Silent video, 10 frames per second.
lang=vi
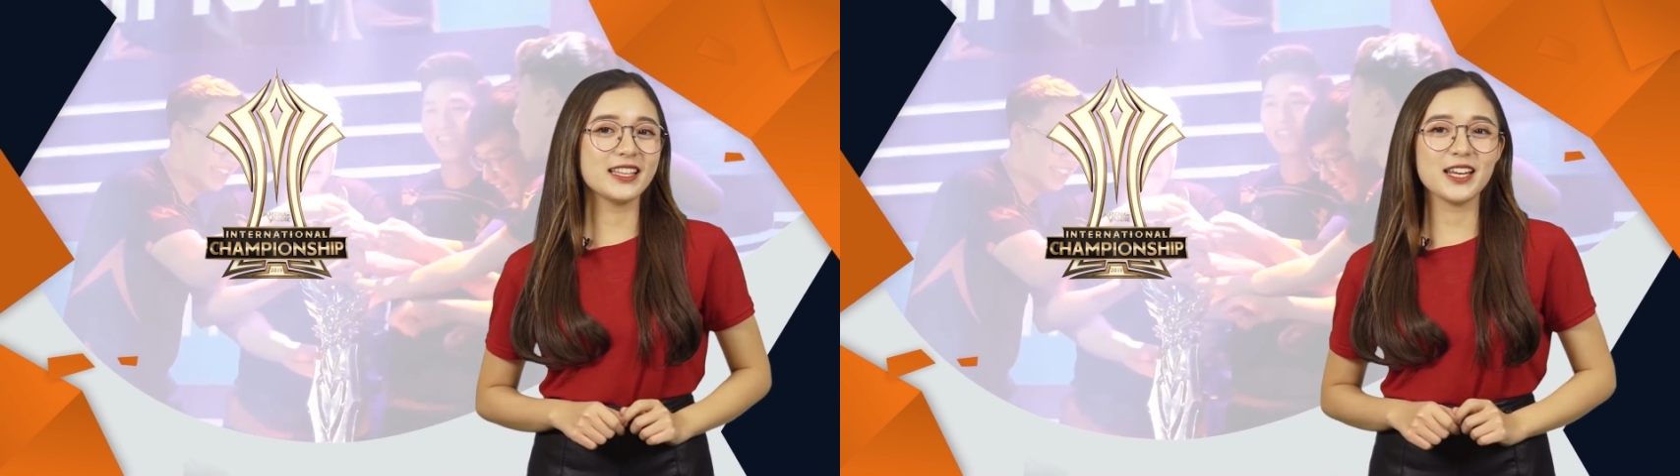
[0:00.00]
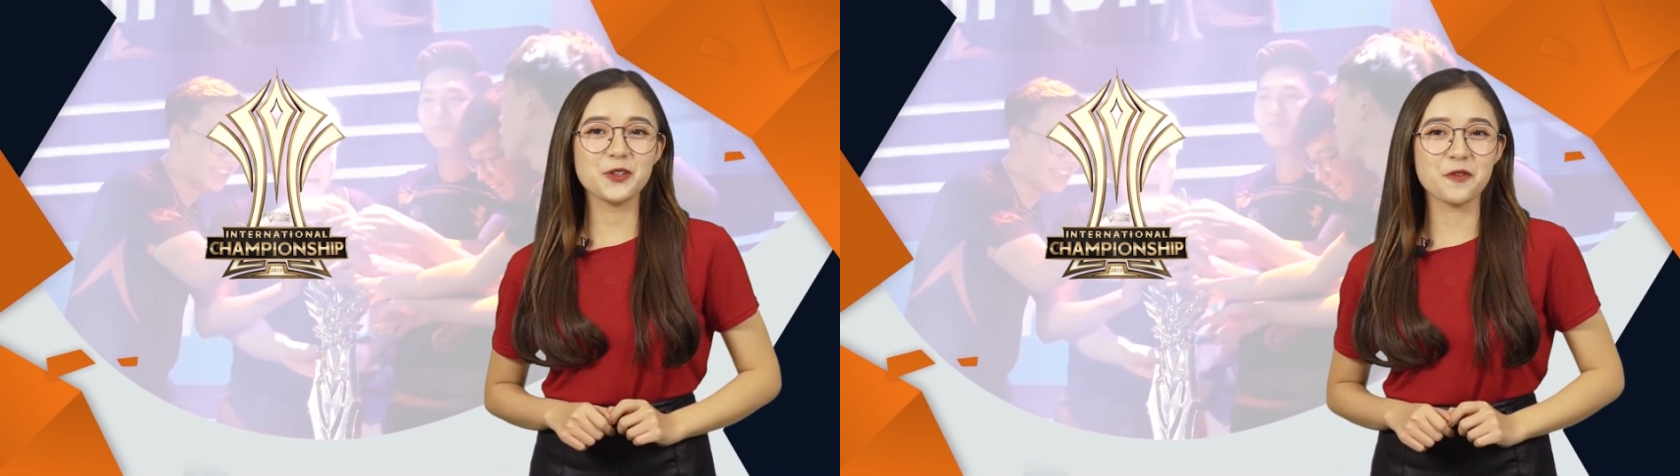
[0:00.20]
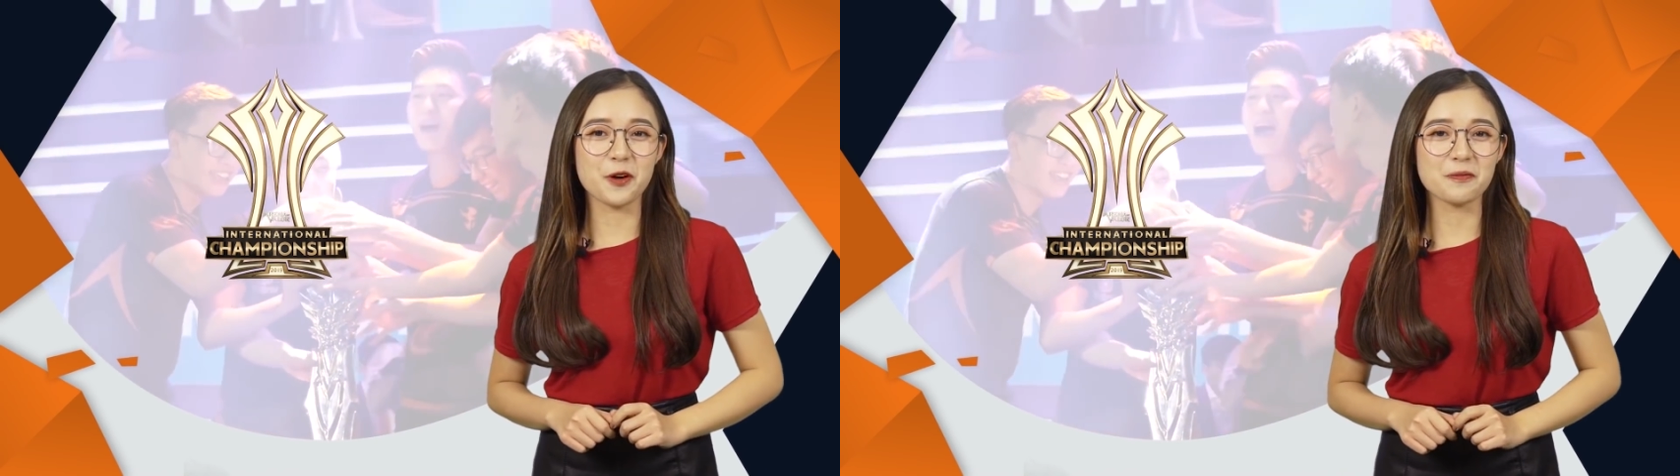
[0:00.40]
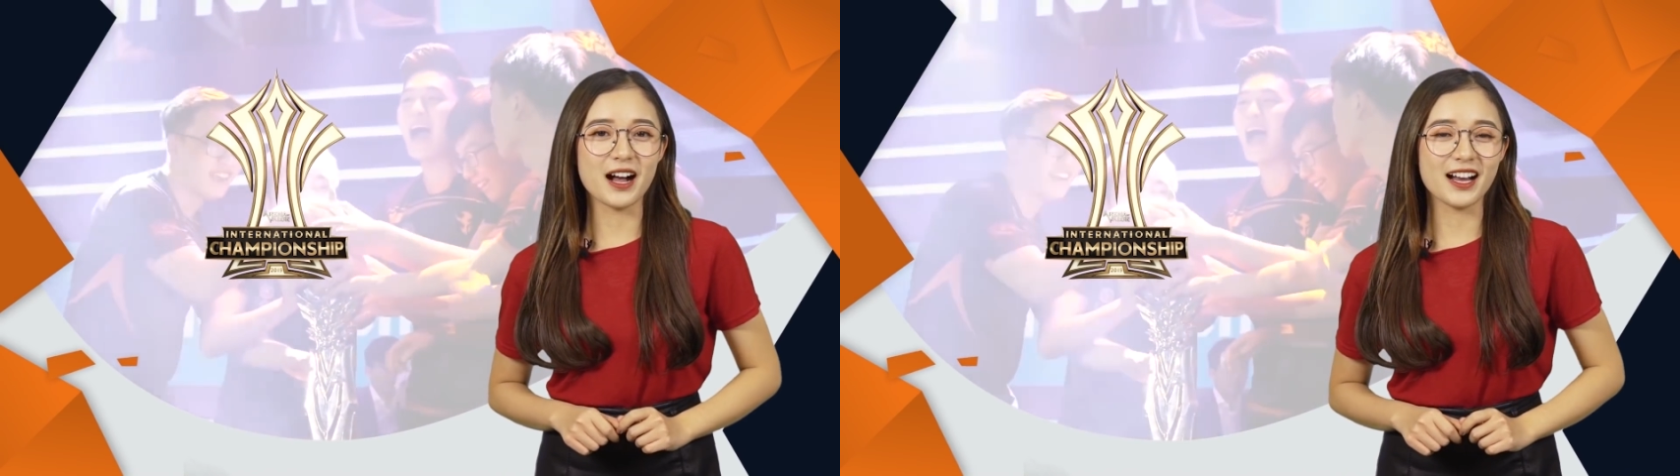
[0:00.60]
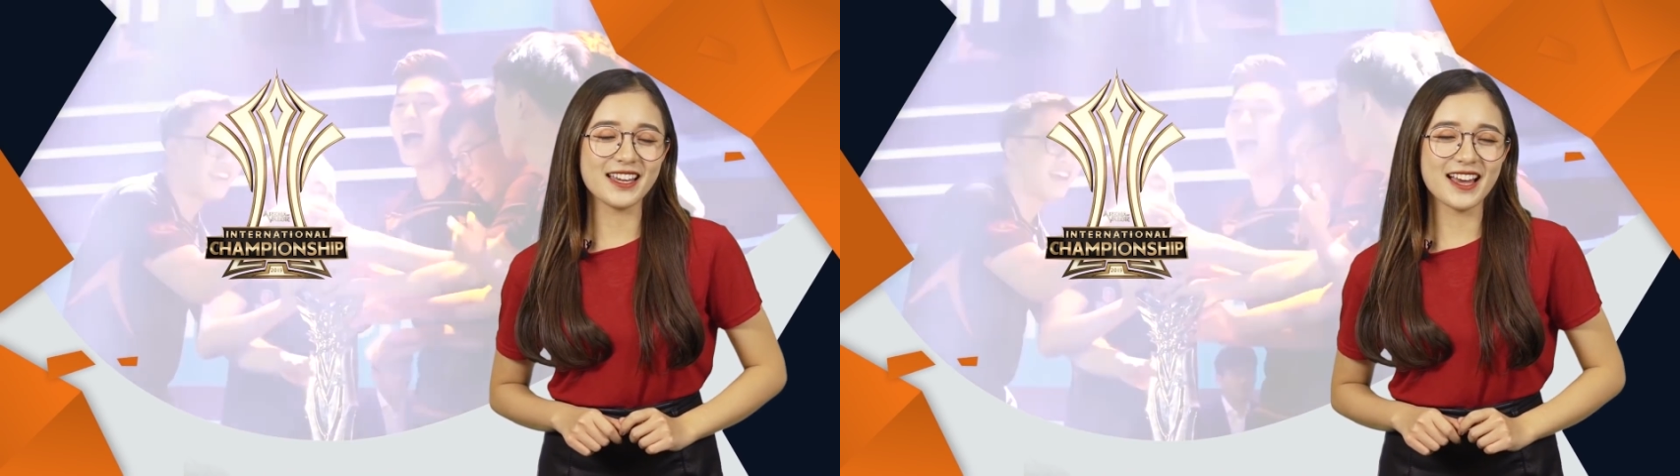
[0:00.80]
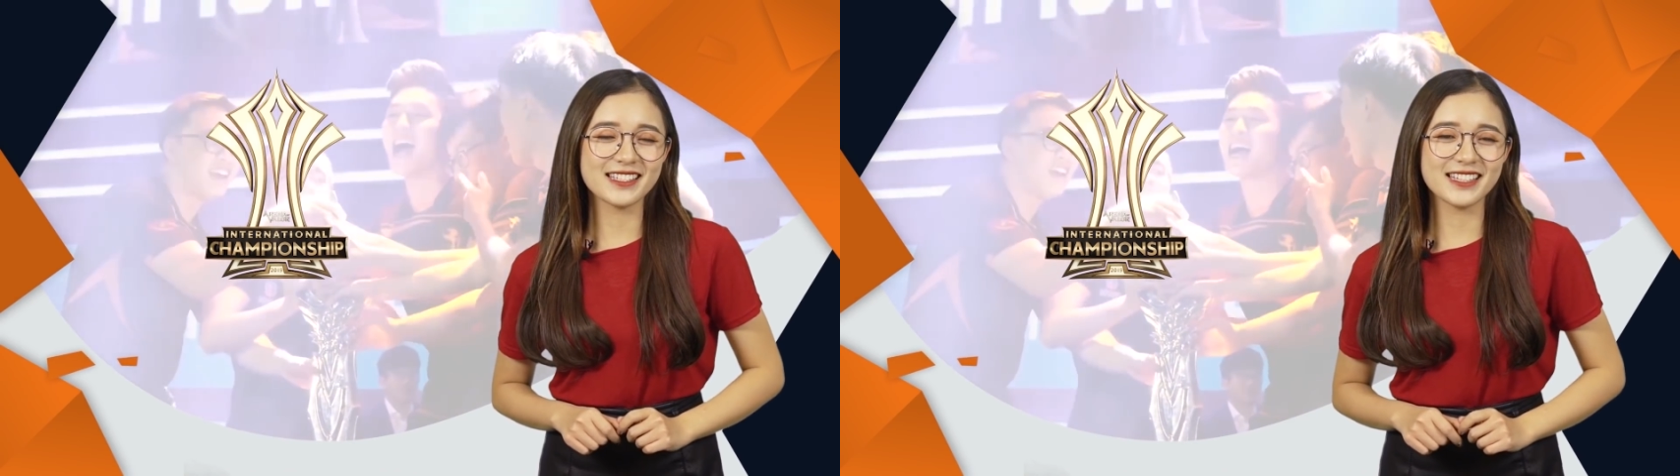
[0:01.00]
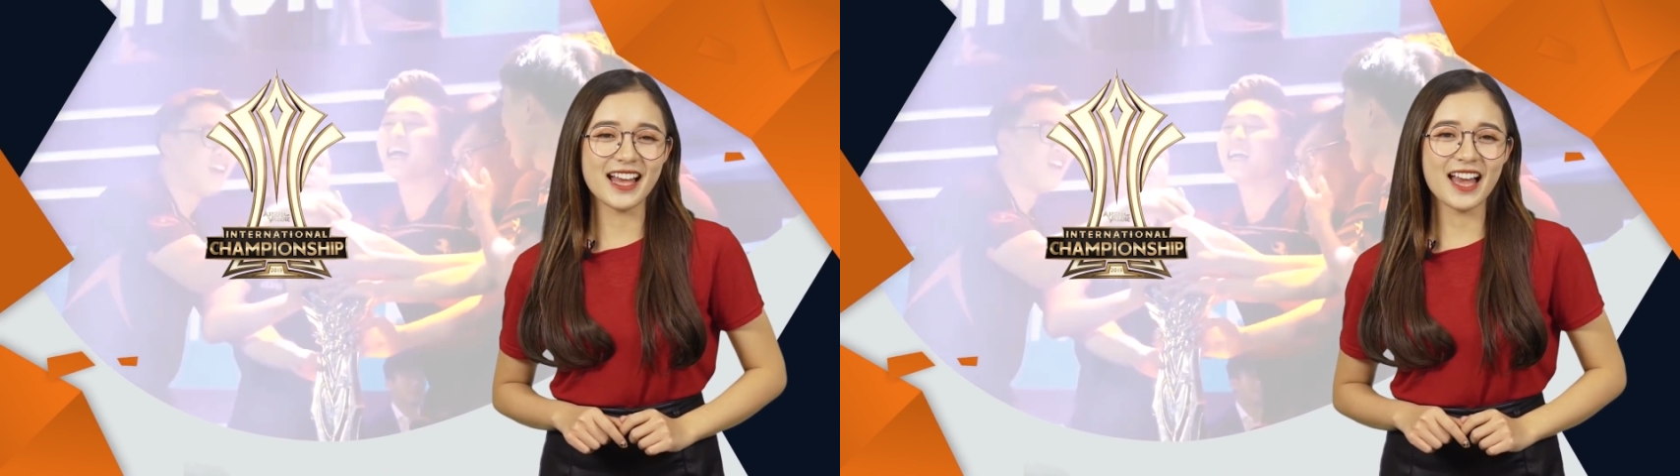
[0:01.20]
tiết của vòng bảng AIC